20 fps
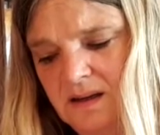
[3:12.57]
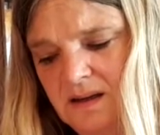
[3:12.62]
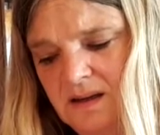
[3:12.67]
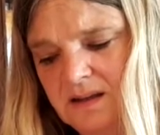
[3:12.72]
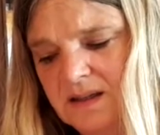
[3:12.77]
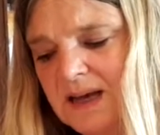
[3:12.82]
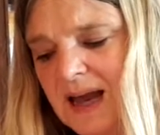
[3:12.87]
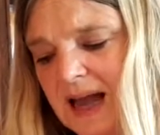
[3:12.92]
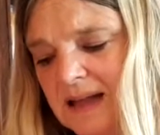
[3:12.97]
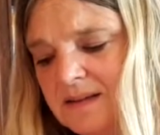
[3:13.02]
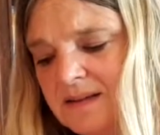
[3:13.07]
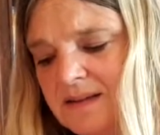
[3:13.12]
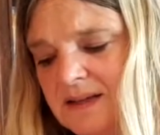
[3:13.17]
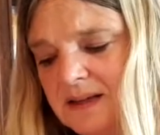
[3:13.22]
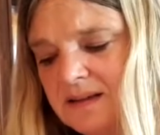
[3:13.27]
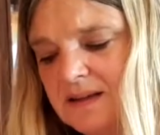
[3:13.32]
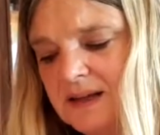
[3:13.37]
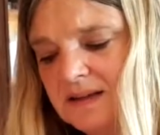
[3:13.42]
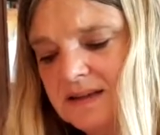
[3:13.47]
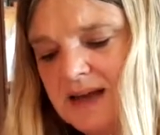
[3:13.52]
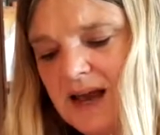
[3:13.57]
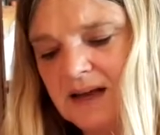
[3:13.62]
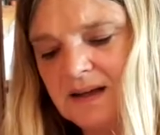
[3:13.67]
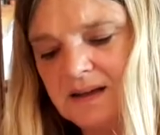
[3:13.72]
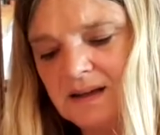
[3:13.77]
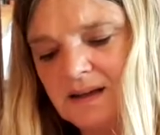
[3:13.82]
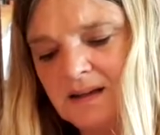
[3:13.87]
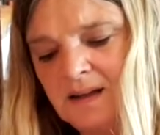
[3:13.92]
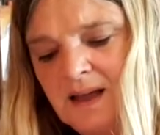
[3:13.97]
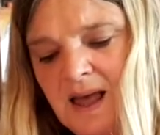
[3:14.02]
Ich rannte in
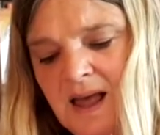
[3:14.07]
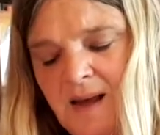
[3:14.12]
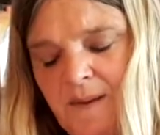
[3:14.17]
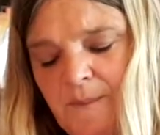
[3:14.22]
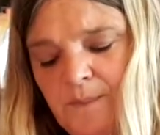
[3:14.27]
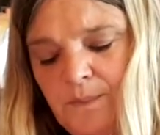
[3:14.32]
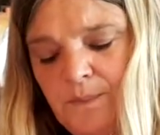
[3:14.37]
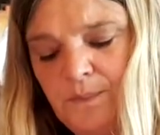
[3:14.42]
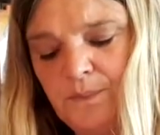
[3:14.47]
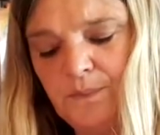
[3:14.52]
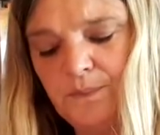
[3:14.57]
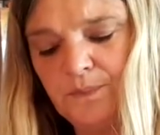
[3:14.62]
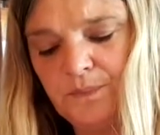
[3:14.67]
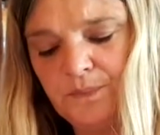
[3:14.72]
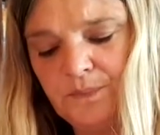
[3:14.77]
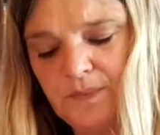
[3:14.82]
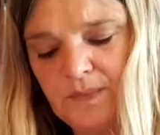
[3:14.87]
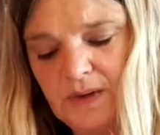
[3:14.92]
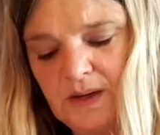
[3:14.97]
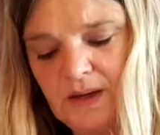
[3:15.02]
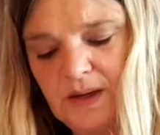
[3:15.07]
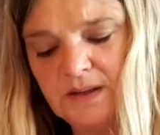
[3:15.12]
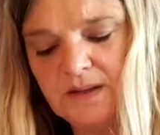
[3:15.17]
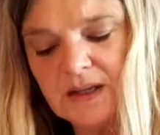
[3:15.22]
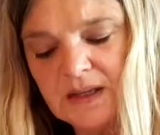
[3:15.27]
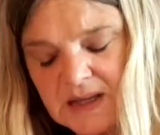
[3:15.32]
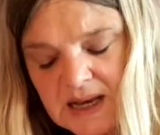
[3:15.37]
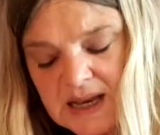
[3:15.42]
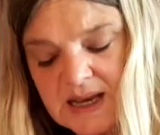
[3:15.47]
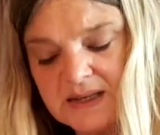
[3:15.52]
Gedanken in
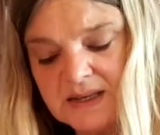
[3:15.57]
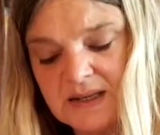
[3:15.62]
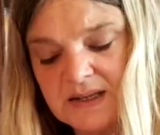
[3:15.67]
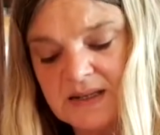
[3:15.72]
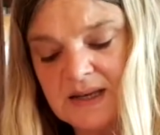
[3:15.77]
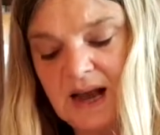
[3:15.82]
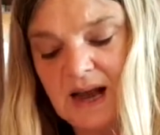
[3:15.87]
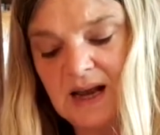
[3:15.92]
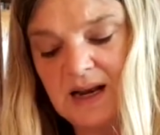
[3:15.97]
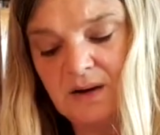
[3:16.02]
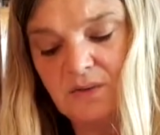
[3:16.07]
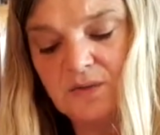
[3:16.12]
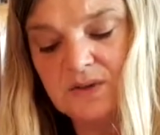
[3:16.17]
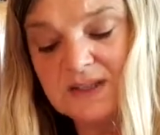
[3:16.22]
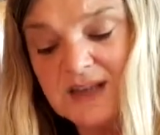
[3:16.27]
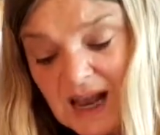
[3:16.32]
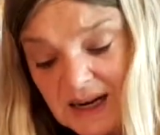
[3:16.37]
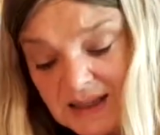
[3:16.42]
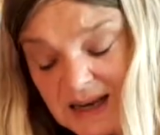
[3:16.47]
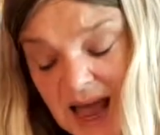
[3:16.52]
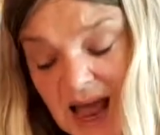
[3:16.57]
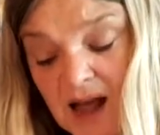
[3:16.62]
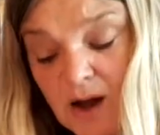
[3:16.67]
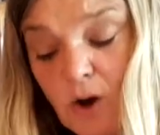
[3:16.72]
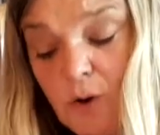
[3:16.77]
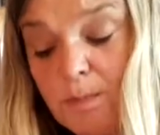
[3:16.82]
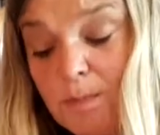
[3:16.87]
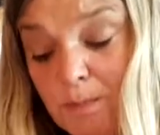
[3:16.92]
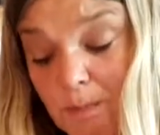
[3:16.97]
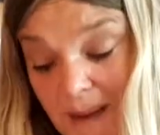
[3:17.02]
den Lesesaal und sah nach,
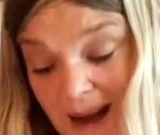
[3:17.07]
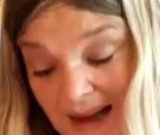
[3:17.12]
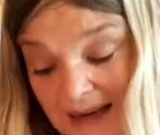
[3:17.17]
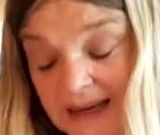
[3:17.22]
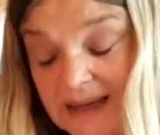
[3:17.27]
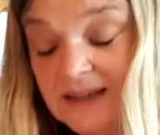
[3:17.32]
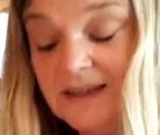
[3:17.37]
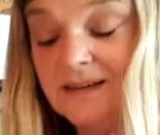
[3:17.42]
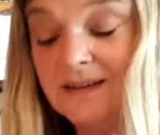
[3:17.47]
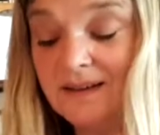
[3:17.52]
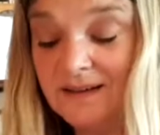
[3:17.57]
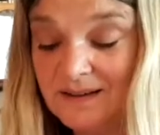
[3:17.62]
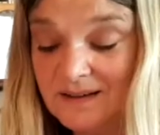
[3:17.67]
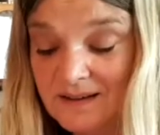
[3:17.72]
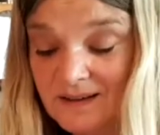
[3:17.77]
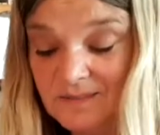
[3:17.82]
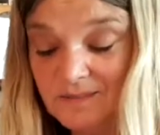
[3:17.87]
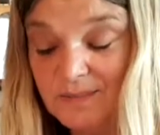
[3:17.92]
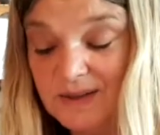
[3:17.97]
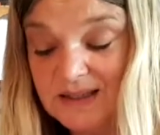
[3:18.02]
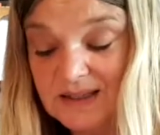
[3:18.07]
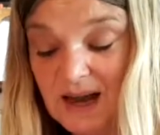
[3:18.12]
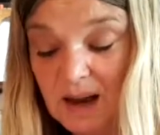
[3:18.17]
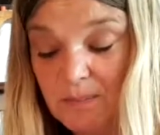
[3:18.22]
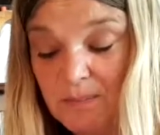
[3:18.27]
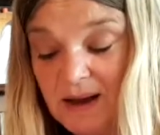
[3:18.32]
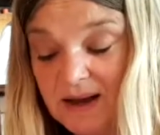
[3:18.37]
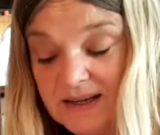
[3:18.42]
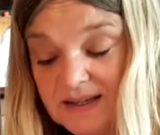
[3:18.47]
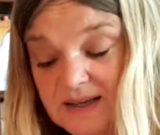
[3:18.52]
ob meine
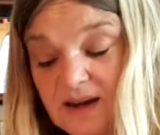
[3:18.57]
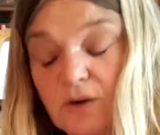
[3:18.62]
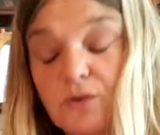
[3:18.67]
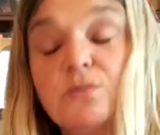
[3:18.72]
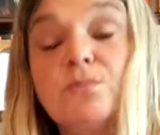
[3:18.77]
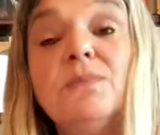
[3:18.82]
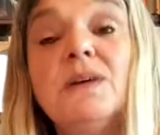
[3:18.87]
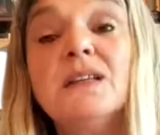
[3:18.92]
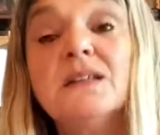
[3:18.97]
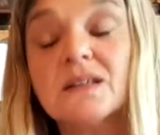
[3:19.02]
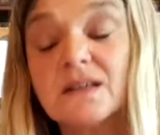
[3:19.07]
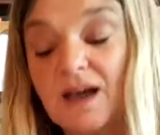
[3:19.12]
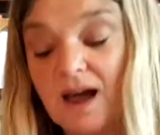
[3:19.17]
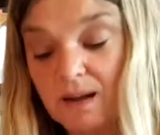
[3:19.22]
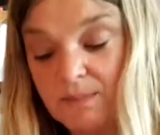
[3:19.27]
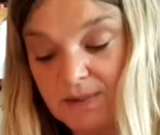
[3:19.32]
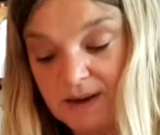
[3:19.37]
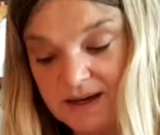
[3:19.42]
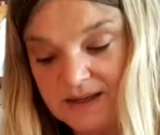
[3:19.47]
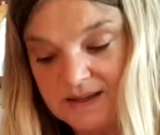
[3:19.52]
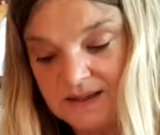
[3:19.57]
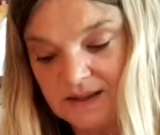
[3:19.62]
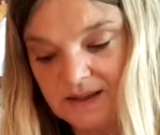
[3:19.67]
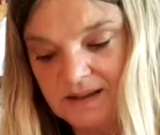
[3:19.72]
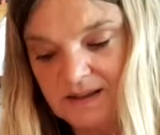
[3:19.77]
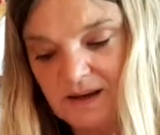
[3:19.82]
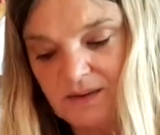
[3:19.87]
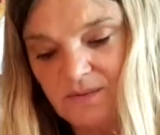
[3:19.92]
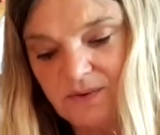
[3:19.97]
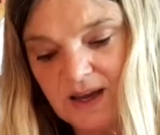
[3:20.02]
Mitarbeiter und
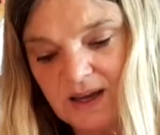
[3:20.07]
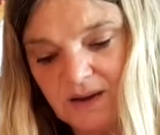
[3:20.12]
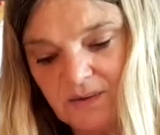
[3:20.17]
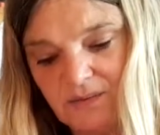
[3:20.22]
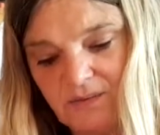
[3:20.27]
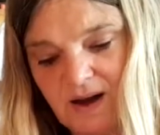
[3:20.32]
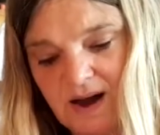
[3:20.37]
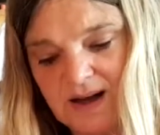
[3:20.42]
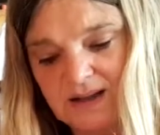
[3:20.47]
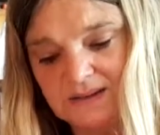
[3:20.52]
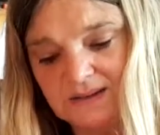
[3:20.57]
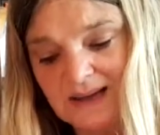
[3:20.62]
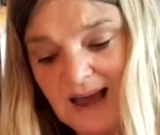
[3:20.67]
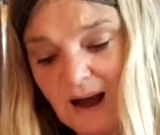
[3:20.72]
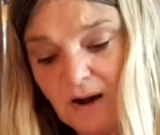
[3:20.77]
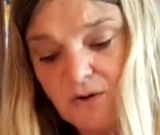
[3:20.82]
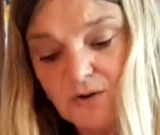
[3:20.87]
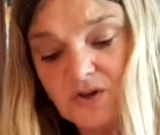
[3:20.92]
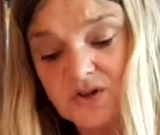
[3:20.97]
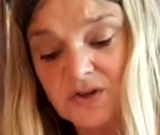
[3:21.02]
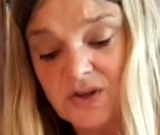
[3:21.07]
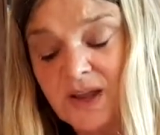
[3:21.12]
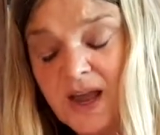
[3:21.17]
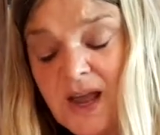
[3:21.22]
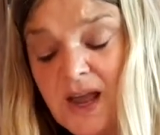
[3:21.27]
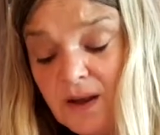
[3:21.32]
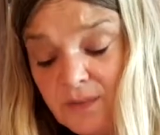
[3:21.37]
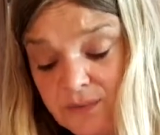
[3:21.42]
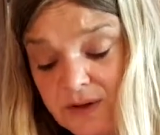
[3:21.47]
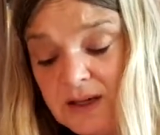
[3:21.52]
Mitarbeiterinnen weg waren draußen,
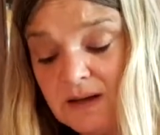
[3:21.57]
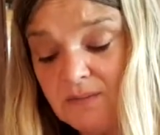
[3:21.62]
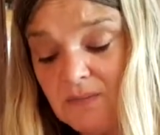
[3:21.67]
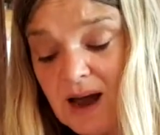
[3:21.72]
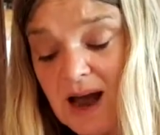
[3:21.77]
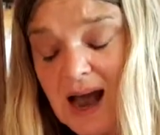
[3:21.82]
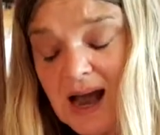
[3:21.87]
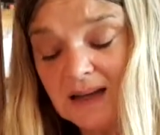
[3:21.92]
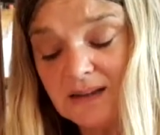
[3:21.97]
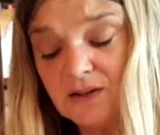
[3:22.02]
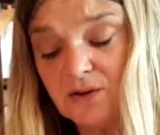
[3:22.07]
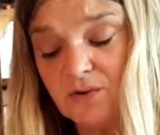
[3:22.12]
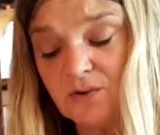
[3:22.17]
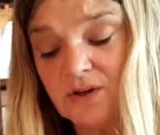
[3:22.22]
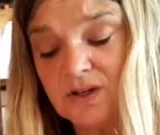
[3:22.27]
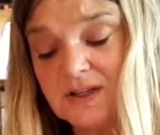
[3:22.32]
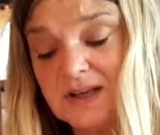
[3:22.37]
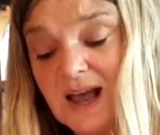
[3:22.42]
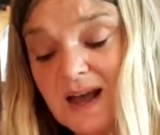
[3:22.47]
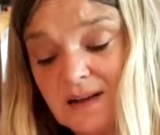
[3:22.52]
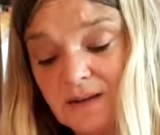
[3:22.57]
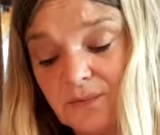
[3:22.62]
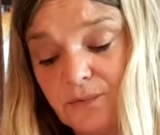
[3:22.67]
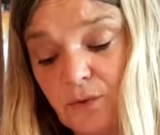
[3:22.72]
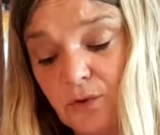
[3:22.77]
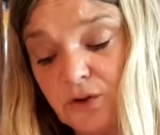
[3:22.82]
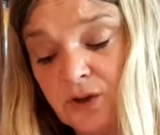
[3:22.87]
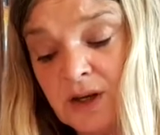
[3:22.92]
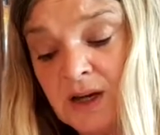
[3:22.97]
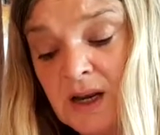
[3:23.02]
wie im Radio gesagt
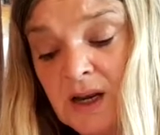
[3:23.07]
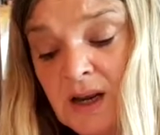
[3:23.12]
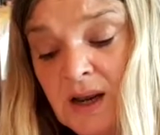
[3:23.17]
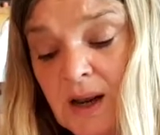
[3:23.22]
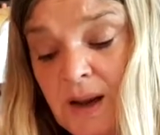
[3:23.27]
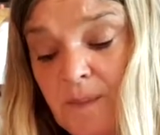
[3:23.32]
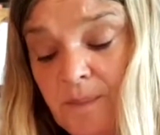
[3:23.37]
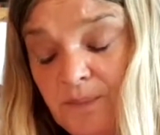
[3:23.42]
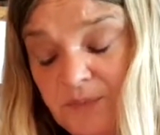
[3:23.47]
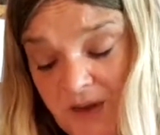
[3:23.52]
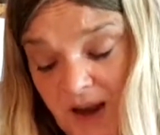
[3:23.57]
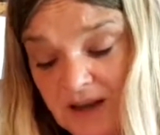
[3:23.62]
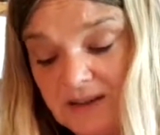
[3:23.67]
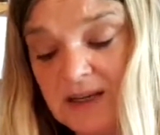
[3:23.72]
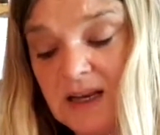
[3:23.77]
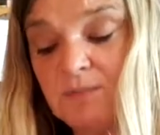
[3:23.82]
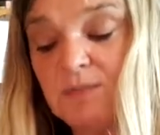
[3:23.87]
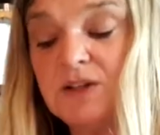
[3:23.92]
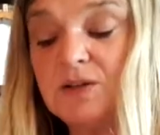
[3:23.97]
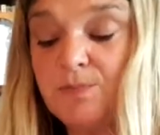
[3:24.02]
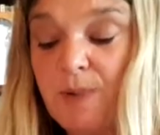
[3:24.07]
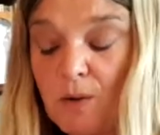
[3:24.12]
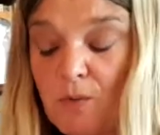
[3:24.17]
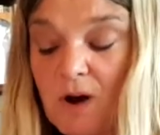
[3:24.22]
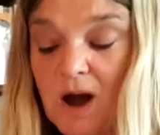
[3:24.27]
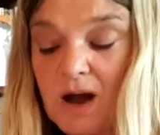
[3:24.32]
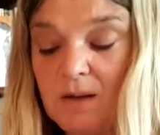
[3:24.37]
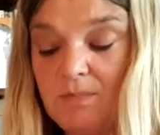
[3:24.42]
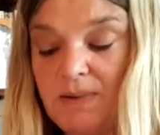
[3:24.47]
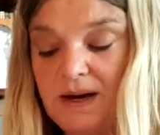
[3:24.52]
wurde, da nämlich
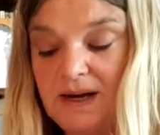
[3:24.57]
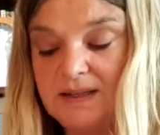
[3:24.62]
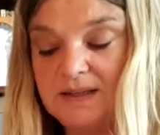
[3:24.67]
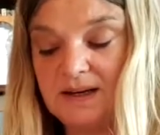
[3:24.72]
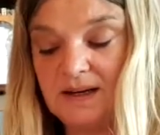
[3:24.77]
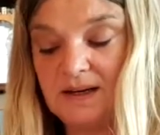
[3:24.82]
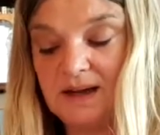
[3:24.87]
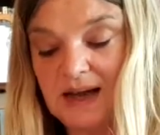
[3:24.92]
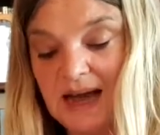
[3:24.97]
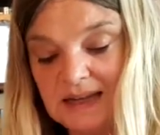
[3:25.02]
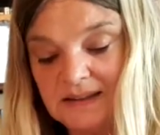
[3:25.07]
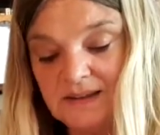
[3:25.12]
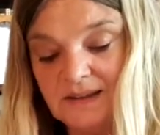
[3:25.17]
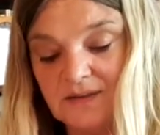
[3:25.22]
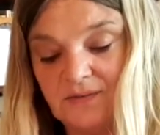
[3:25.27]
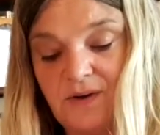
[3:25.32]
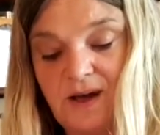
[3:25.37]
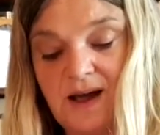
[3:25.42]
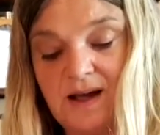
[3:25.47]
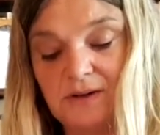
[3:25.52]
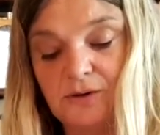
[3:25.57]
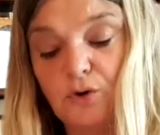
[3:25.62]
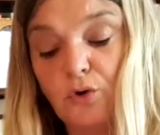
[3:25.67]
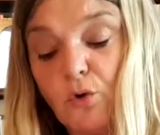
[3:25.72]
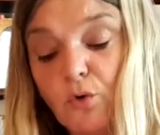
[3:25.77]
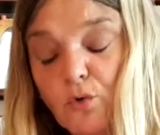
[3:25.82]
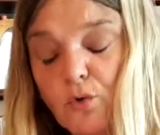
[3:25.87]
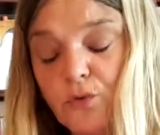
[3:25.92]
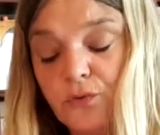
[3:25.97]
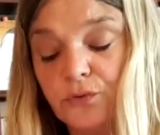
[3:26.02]
Bauarbeiter gerannt waren,
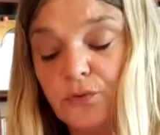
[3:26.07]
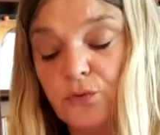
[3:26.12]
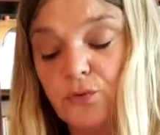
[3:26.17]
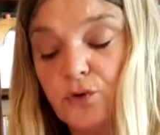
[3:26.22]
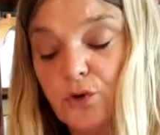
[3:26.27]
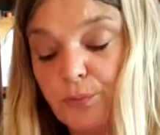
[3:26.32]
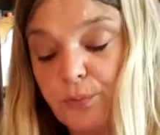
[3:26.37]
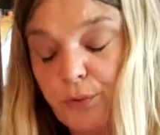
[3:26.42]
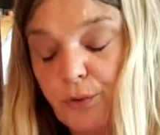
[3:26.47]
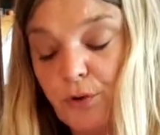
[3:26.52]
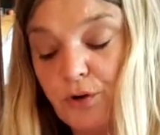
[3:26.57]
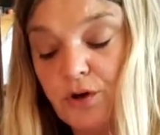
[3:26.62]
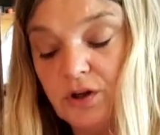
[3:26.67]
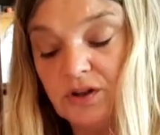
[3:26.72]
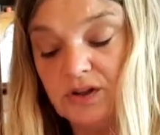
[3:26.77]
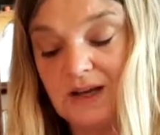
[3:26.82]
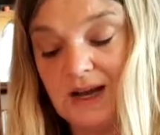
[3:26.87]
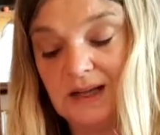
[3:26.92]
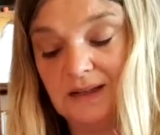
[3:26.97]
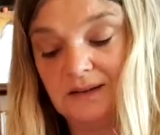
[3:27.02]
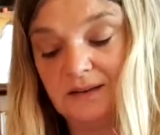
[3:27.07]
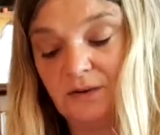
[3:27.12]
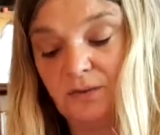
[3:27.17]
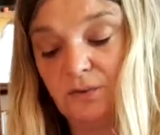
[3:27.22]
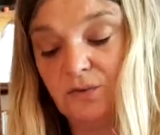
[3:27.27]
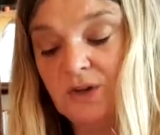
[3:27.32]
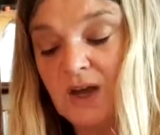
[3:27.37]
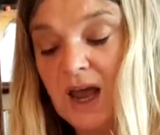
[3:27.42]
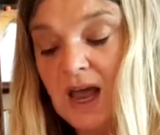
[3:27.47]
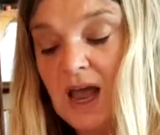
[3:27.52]
gerufen und gebrüllt hatten und